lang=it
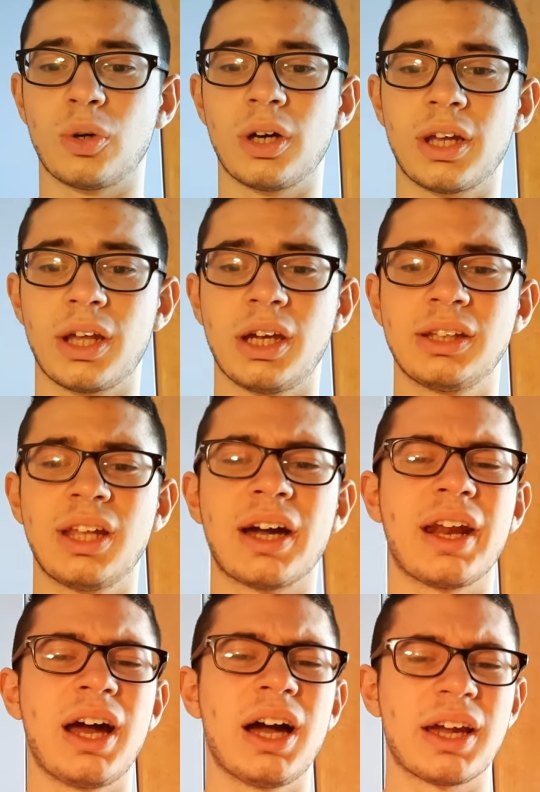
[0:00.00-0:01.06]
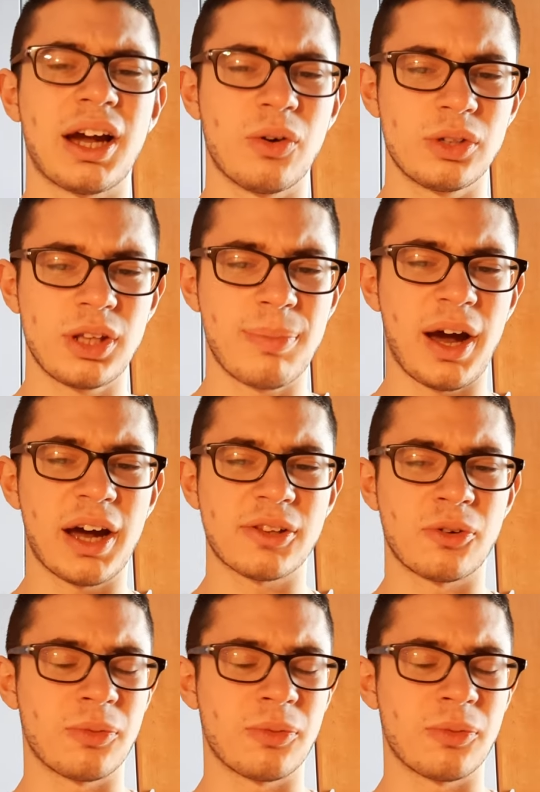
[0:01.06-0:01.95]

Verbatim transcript: anche da Graca o Di Pardo,